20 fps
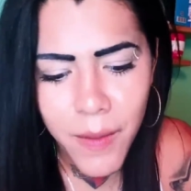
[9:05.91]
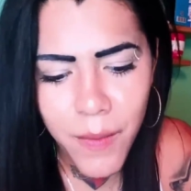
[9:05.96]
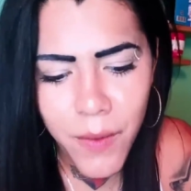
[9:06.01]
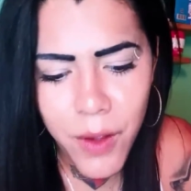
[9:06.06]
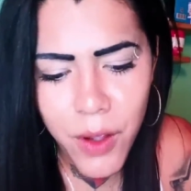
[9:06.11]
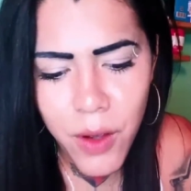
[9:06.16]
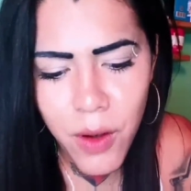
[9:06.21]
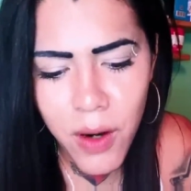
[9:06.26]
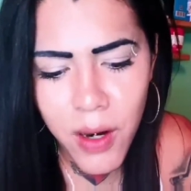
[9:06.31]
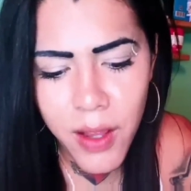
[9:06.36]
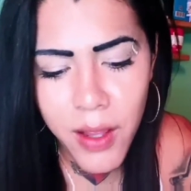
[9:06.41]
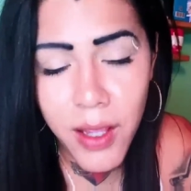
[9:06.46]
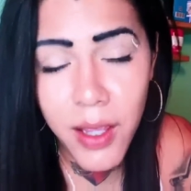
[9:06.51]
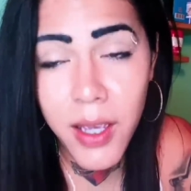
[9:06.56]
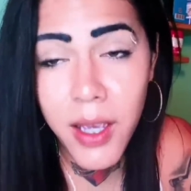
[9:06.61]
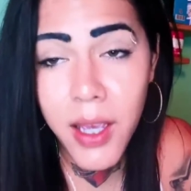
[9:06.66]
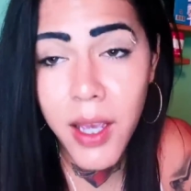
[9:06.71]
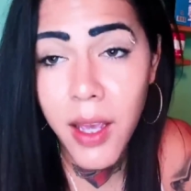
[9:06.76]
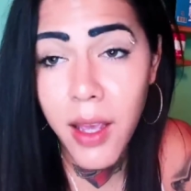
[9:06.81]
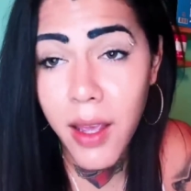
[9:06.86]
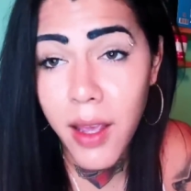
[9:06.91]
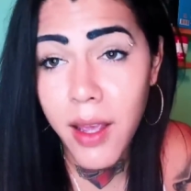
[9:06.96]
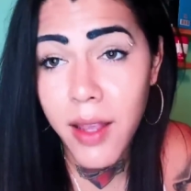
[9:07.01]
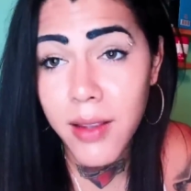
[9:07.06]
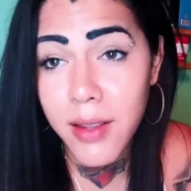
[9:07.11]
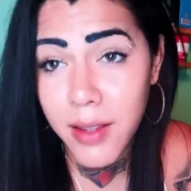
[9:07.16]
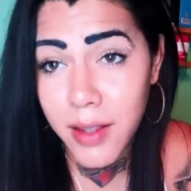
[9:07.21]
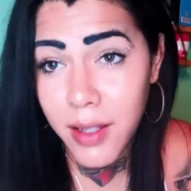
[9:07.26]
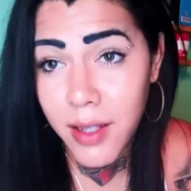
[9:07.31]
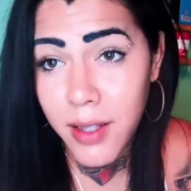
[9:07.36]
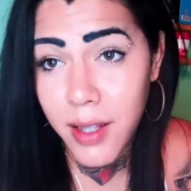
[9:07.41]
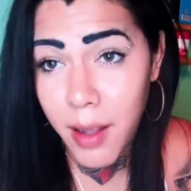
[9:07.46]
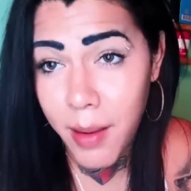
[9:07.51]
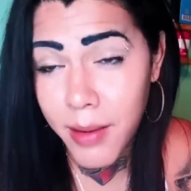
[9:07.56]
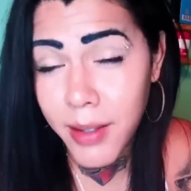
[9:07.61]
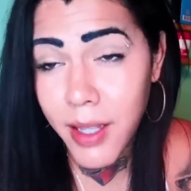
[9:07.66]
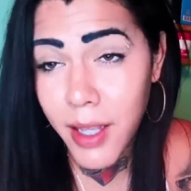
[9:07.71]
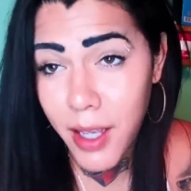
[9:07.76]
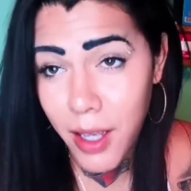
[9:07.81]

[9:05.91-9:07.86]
Y yo le dije, ¿sabes qué